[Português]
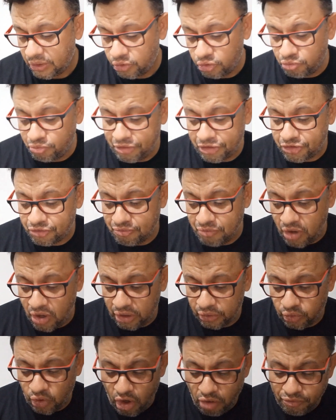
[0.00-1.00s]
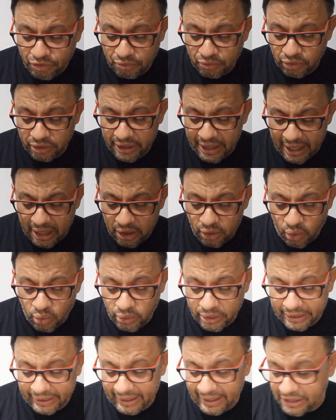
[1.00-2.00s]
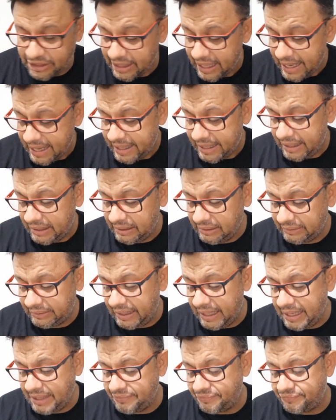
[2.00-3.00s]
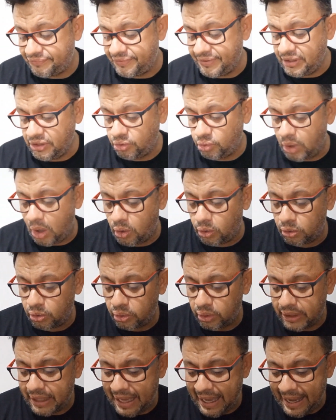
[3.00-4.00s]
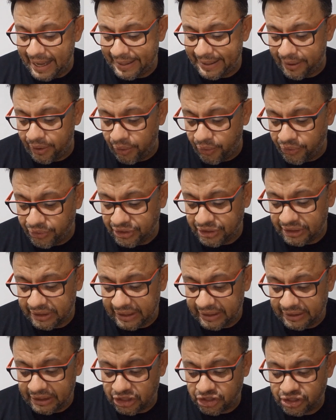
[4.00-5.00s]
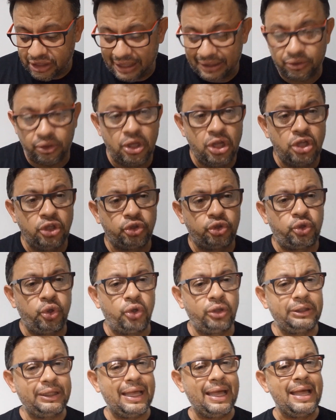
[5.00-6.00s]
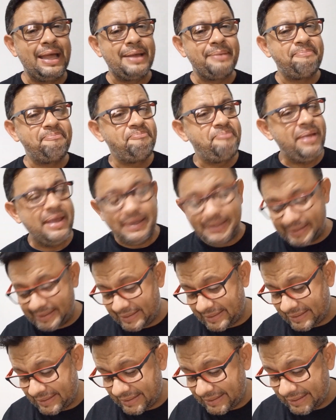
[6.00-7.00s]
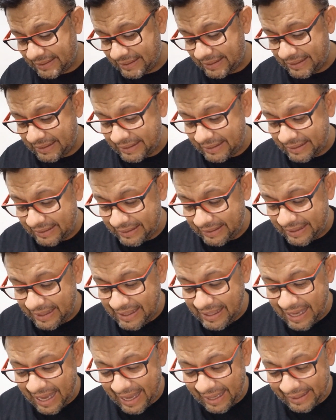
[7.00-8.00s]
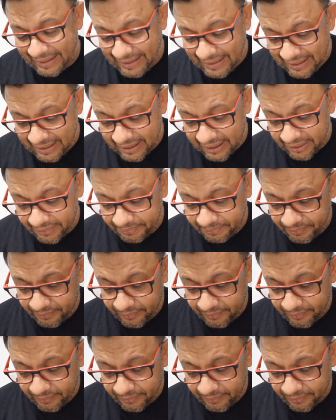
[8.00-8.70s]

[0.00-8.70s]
do mesmo modo, homem, mulher ou crente, ele tem vindo a um lugar aonde tem deixado toda mesquinharia,